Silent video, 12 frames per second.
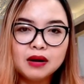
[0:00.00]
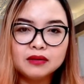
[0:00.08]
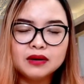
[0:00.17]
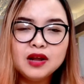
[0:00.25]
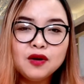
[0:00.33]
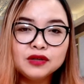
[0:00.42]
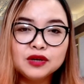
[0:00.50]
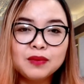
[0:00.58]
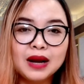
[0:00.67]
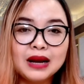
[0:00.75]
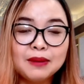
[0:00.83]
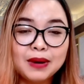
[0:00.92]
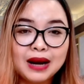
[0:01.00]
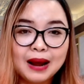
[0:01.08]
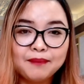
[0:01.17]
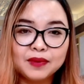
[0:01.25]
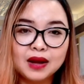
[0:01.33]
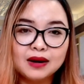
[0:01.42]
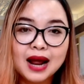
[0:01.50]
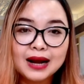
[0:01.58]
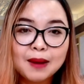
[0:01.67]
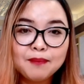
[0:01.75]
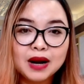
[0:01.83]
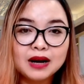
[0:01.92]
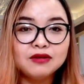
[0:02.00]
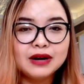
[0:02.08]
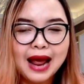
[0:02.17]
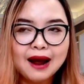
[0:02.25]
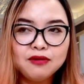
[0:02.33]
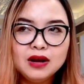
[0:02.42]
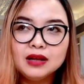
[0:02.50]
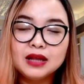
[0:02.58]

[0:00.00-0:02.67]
uh, đi vô trong này là mình làm đa cấp là lừa đảo